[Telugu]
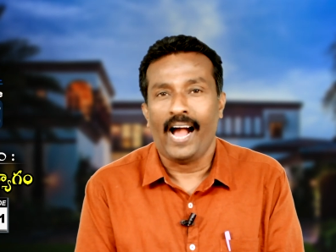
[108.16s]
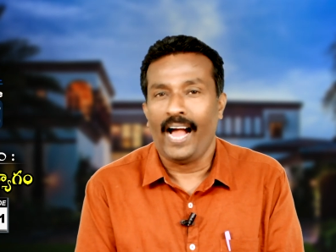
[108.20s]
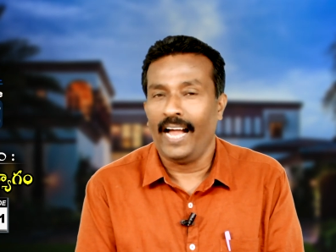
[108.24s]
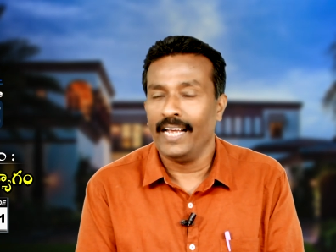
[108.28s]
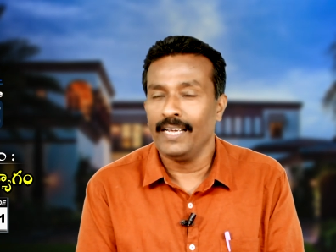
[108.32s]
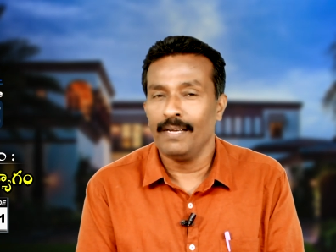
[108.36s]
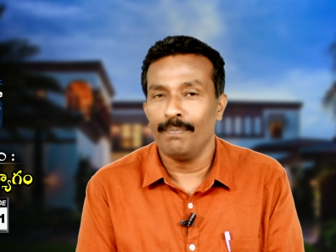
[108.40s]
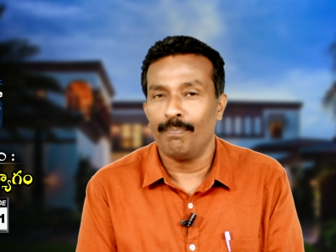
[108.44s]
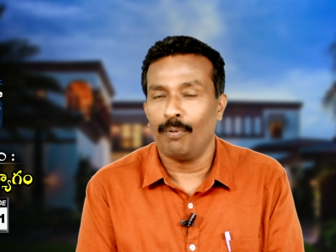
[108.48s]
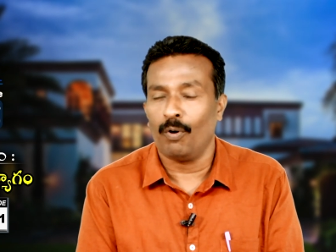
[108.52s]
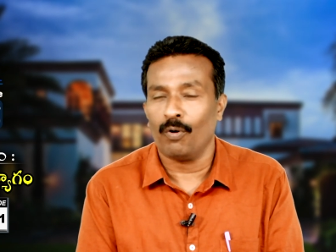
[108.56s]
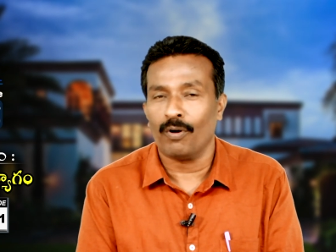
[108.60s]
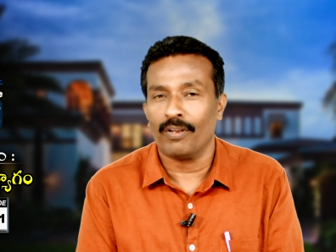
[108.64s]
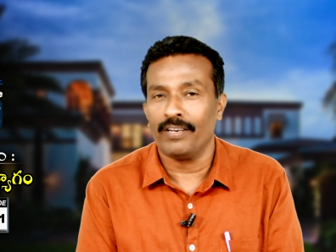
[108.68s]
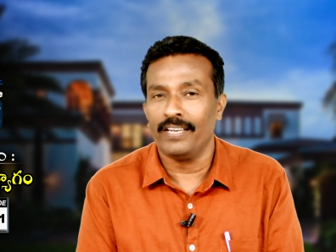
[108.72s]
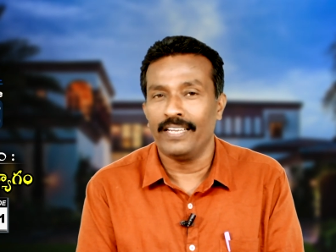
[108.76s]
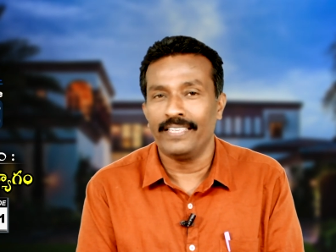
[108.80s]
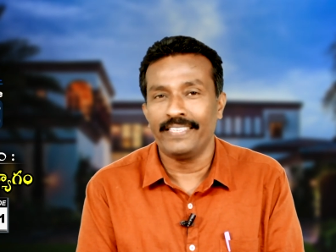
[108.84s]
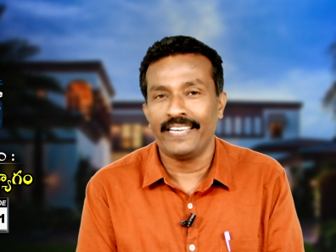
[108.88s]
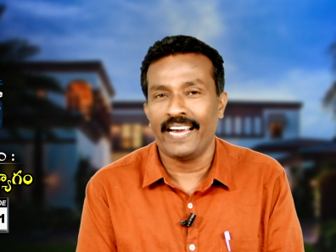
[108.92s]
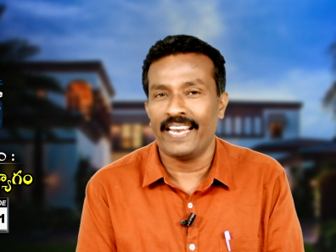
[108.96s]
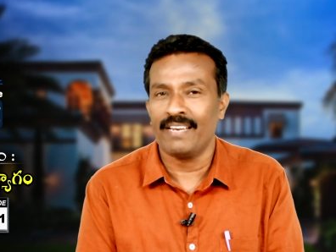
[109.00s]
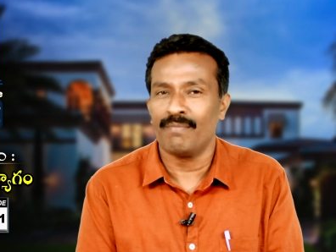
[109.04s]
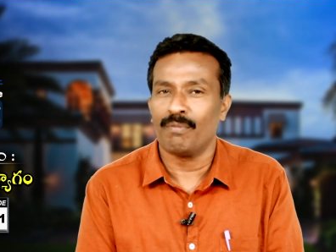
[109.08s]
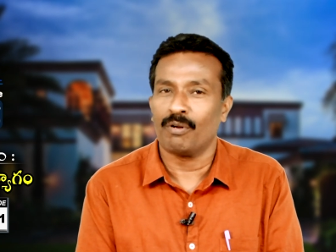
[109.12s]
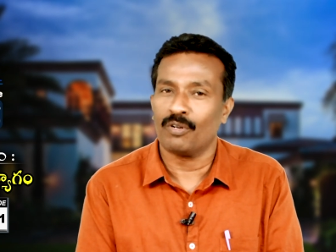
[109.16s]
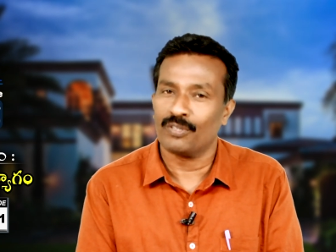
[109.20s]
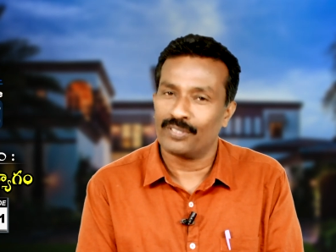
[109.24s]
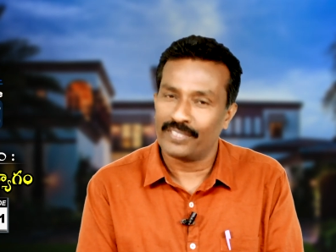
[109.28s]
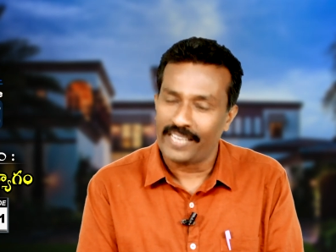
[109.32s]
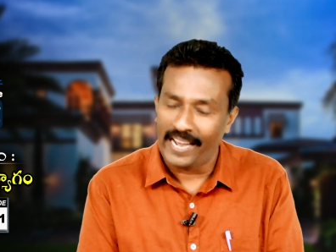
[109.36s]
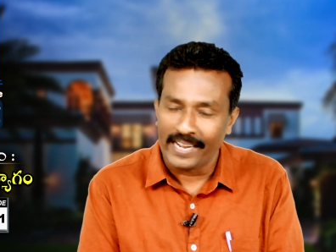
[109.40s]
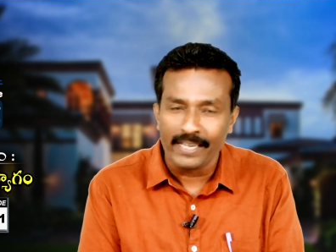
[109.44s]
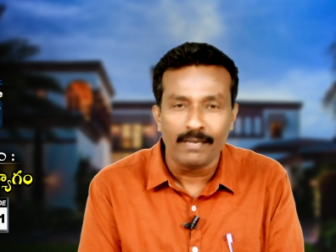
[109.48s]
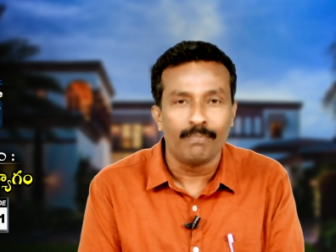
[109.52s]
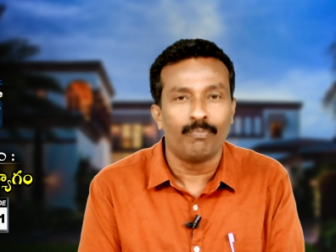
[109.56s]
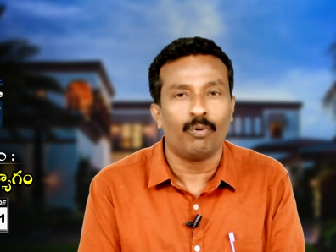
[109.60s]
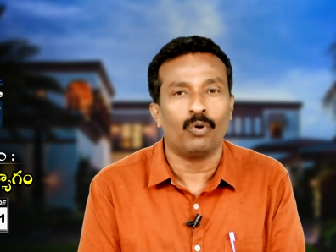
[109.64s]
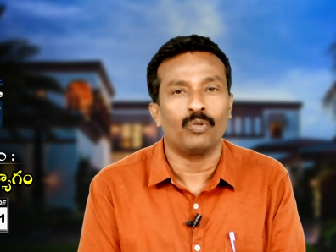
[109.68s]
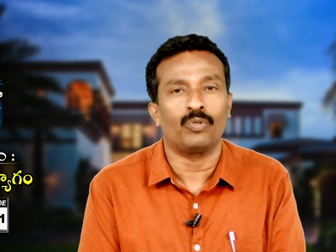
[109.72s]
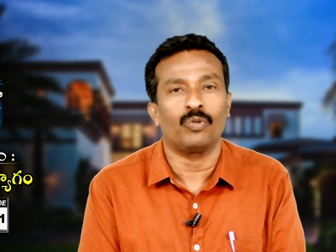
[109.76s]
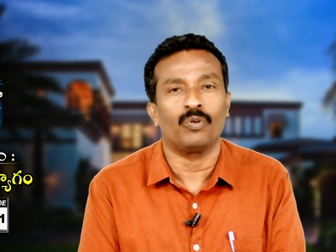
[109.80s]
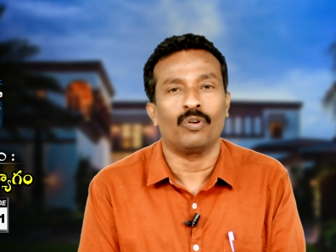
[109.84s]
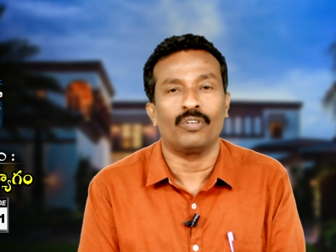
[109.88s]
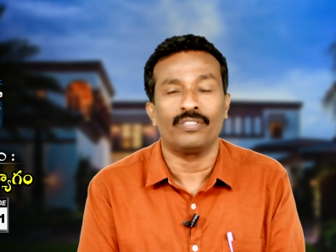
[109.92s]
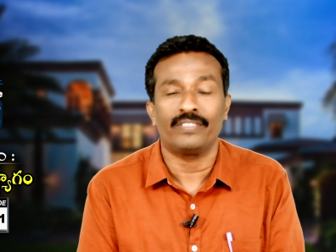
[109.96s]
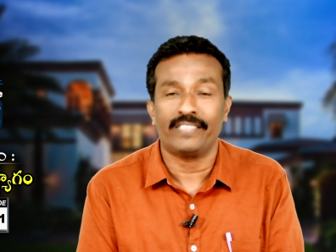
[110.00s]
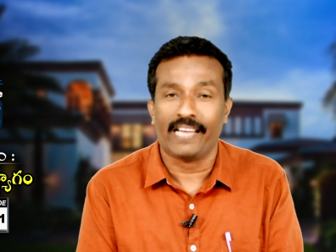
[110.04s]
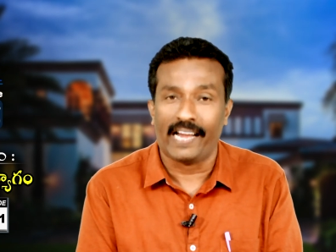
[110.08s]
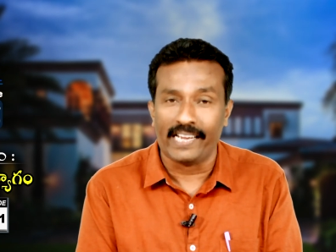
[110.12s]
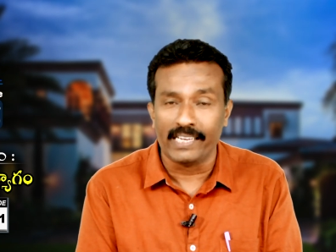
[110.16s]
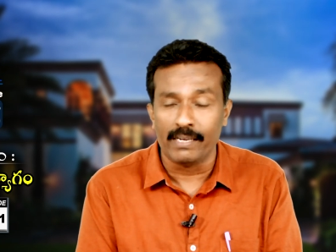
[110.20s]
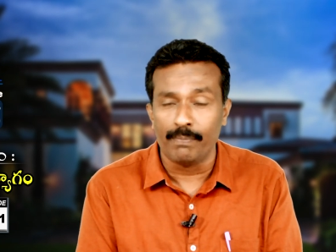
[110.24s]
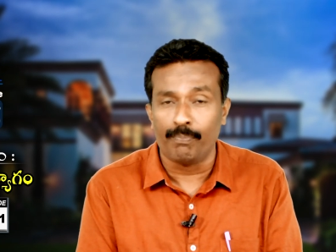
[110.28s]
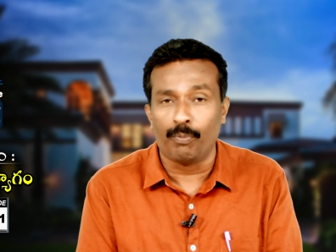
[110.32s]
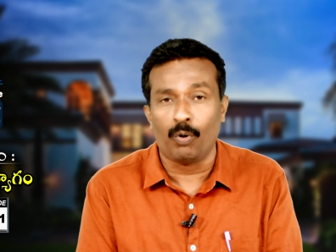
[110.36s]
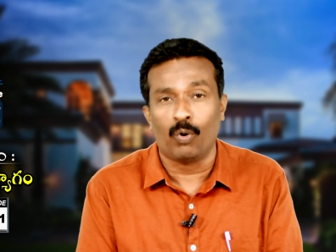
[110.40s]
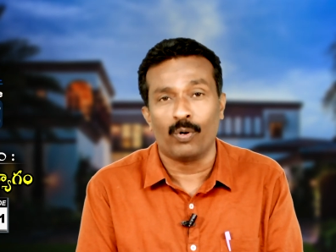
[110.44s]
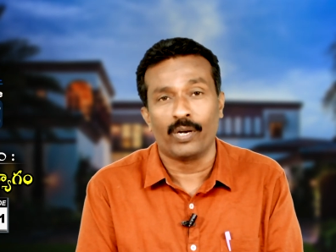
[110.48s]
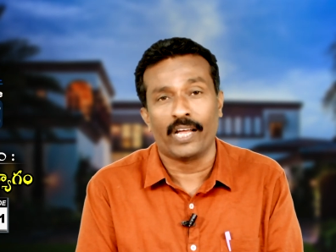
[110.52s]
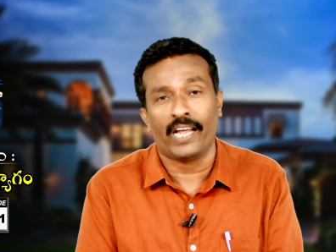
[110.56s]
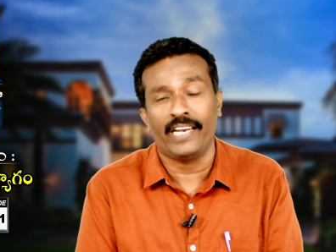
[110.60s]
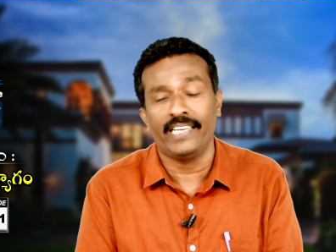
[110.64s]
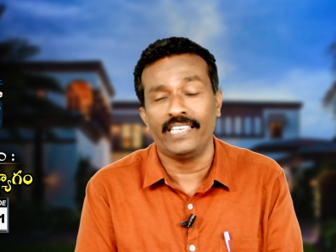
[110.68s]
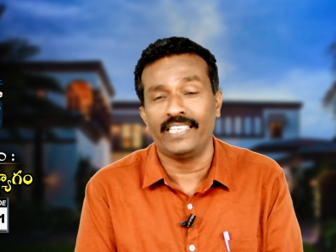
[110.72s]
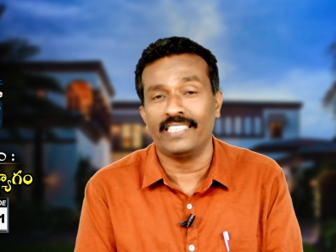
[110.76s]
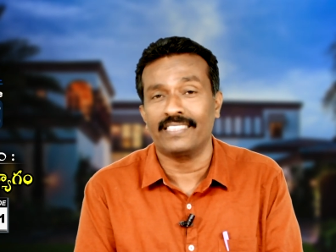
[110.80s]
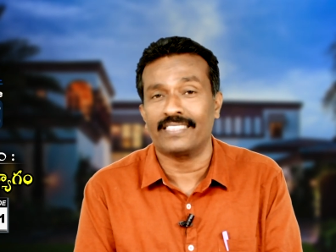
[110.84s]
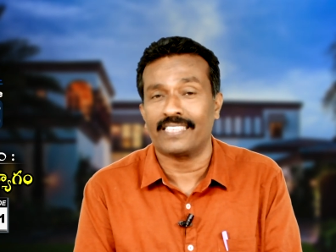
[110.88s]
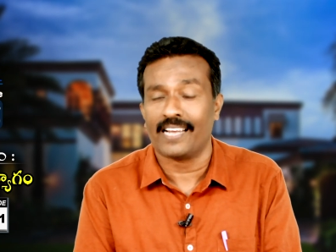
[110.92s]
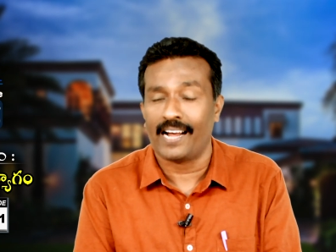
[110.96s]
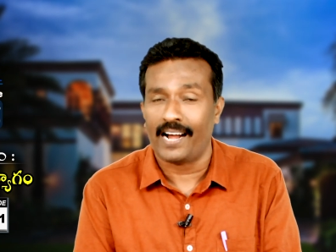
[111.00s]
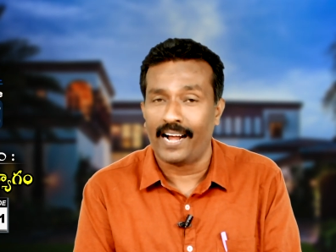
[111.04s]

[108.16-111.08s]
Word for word: ఆగిపోవడం లేదు కానీ మనం సాగిపోతున్నాం సాగిపోవడానికి